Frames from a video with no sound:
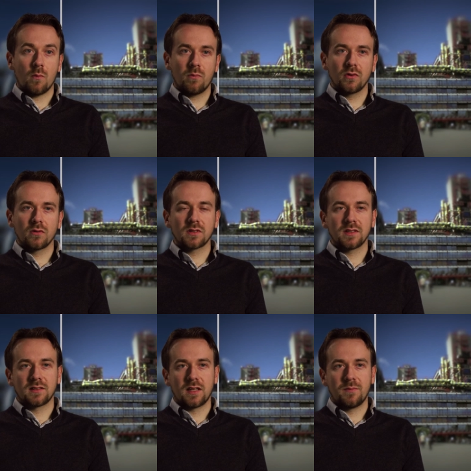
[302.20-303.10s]
Hauptprodukt
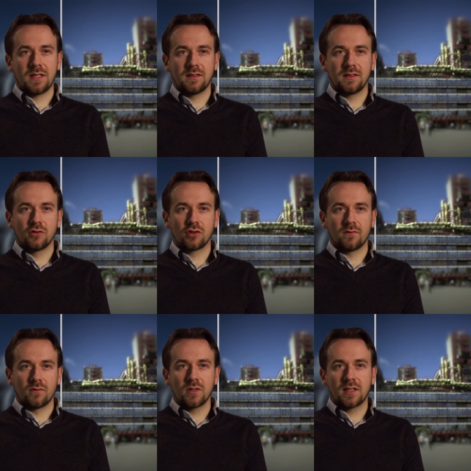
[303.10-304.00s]
ist ein
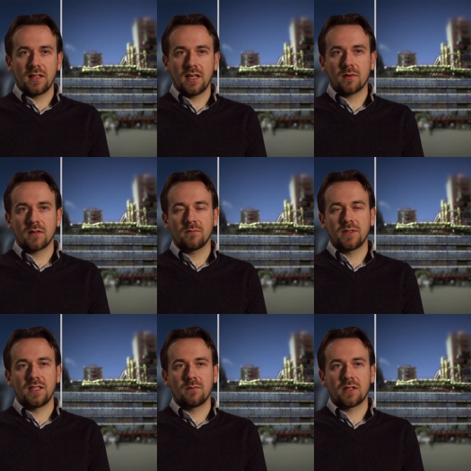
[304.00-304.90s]
medizinischer Wundkleber,
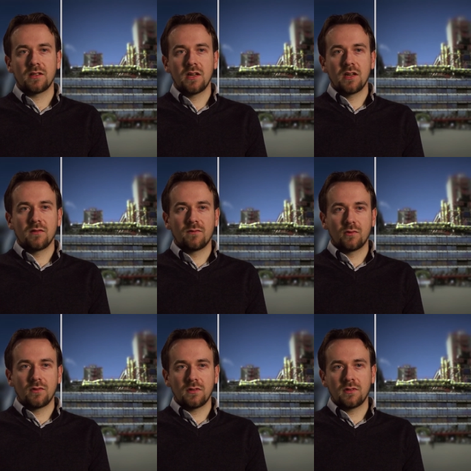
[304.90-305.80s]
mit dem man
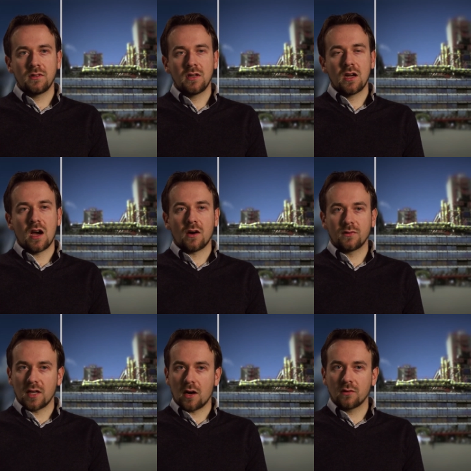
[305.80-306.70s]
Wunden
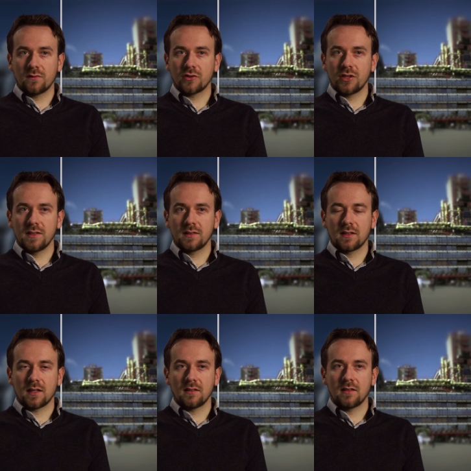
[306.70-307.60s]
auf der Haut verschließen
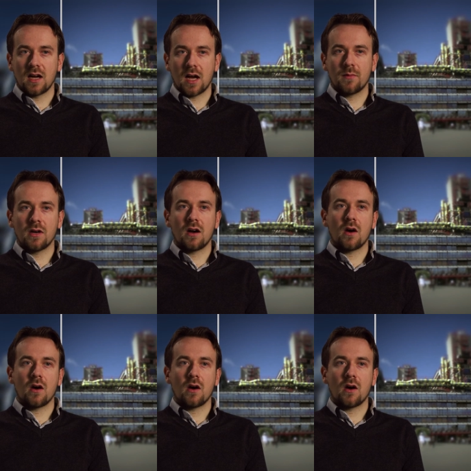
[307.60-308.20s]
kann, aber